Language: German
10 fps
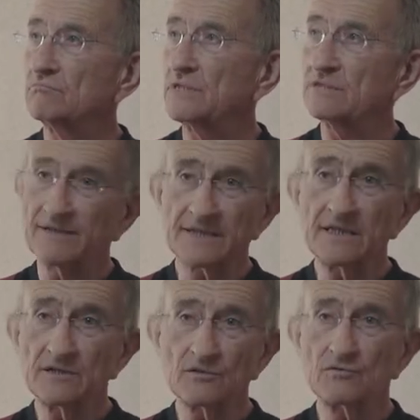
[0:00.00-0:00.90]
ich war
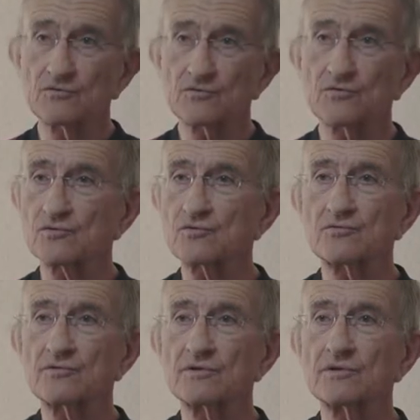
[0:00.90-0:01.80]
nie in der
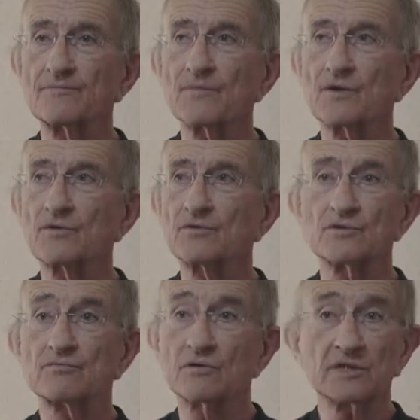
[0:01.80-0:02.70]
Kunsthochschule
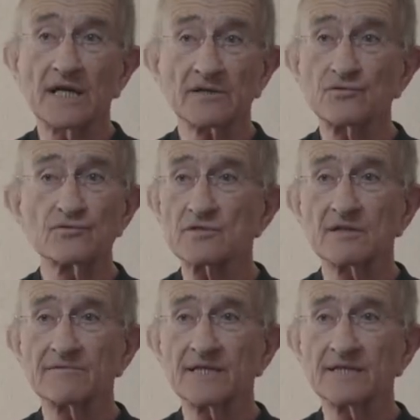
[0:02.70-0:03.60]
und ich wollte kein
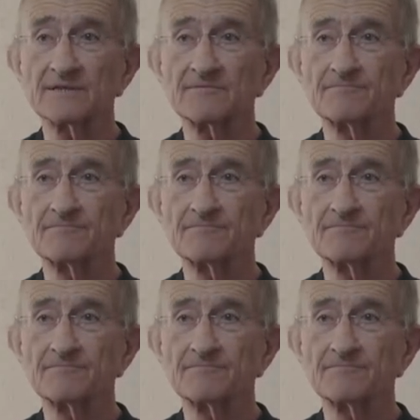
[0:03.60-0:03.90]
Künstler werden.